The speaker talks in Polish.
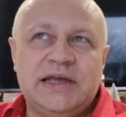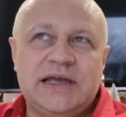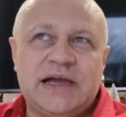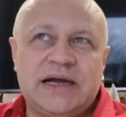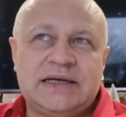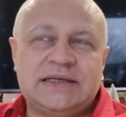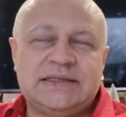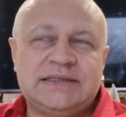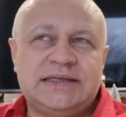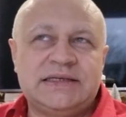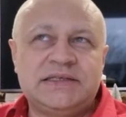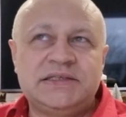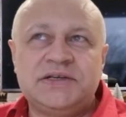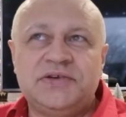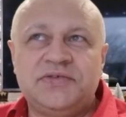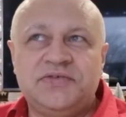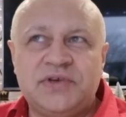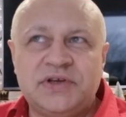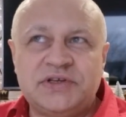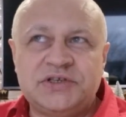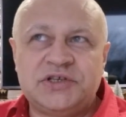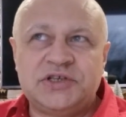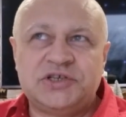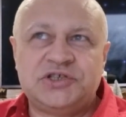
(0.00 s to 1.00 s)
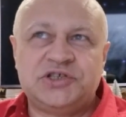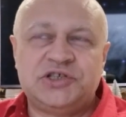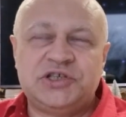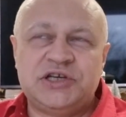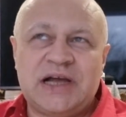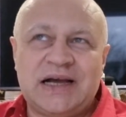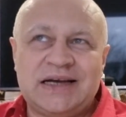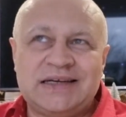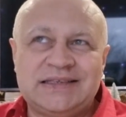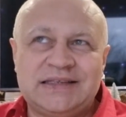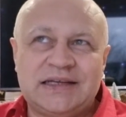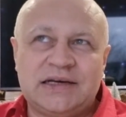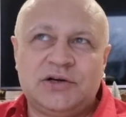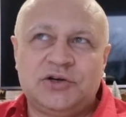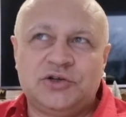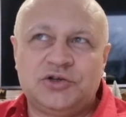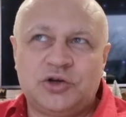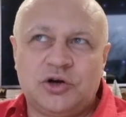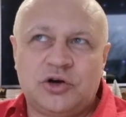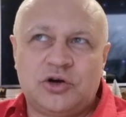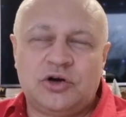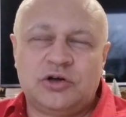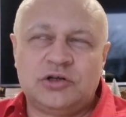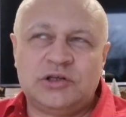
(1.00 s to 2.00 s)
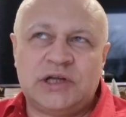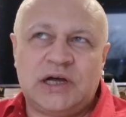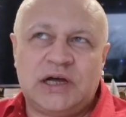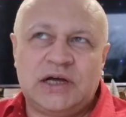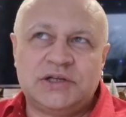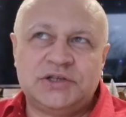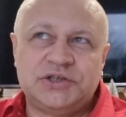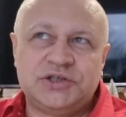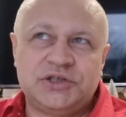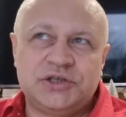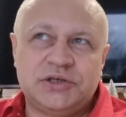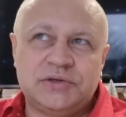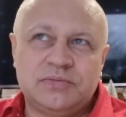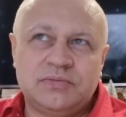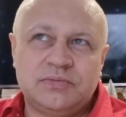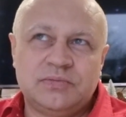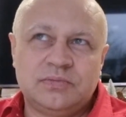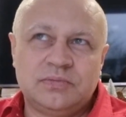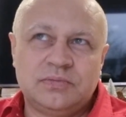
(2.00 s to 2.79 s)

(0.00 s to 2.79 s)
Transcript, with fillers: Jak chcecie wiedzieć, jak tego dokonać,